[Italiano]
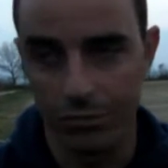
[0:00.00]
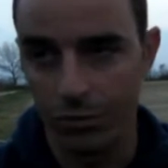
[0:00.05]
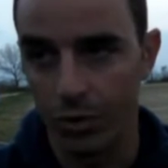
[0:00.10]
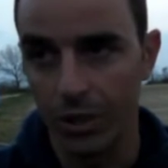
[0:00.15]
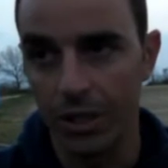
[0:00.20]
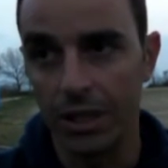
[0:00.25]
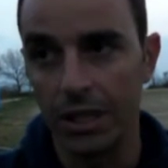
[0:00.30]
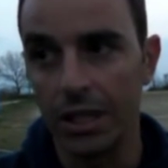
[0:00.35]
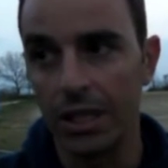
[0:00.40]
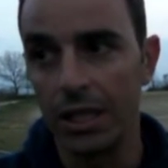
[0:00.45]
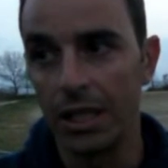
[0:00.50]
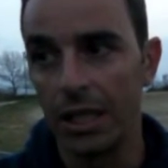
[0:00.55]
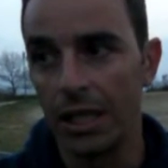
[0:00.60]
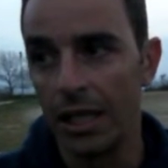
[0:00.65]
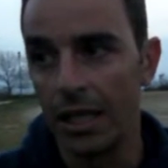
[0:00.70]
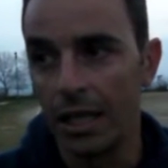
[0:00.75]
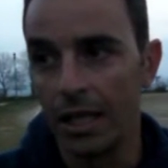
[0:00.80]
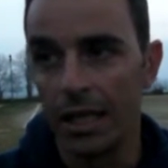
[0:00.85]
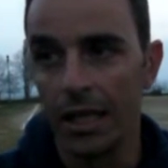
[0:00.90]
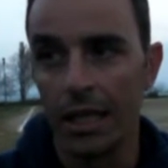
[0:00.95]
quindi
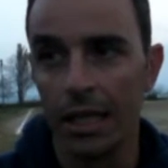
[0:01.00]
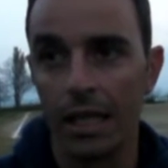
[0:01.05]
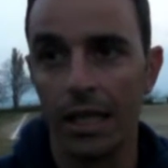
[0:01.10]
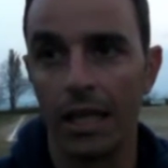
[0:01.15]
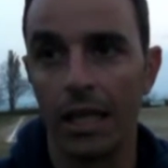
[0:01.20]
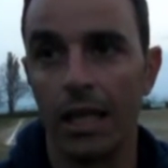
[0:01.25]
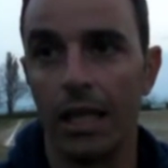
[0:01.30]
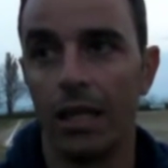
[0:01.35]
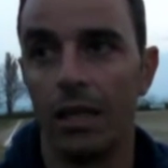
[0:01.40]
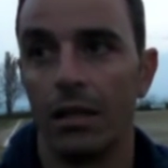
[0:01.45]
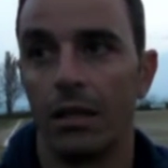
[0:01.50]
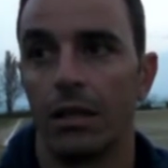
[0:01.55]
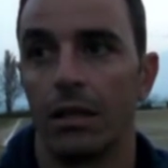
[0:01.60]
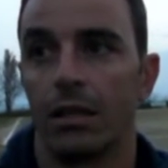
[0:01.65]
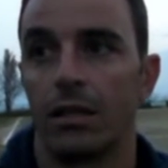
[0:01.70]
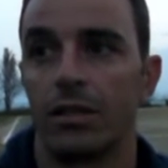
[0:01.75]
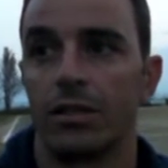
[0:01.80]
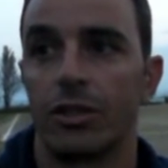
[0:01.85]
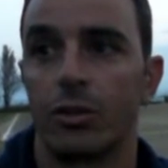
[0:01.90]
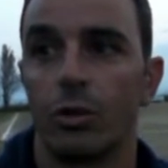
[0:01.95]
eh,
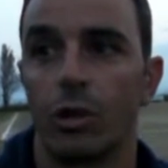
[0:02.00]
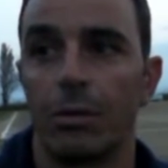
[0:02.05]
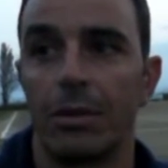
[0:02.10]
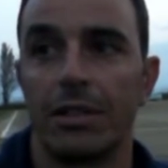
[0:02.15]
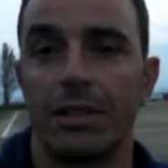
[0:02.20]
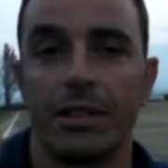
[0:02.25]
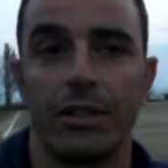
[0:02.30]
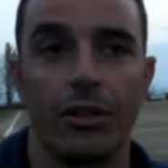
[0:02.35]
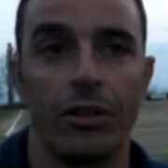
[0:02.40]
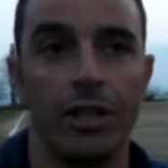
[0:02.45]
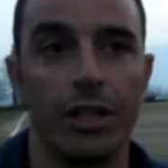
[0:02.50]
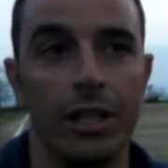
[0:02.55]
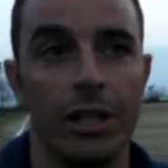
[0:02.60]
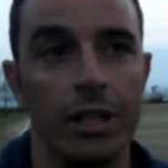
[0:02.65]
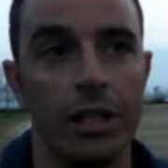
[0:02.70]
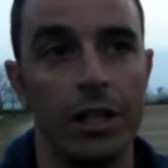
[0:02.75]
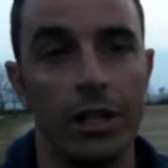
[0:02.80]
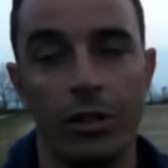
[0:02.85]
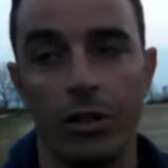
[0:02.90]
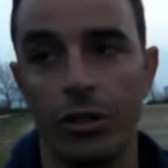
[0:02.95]
sicuramente
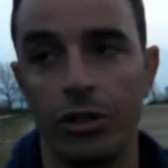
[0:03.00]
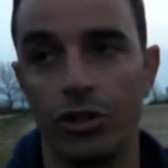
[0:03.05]
noi, noi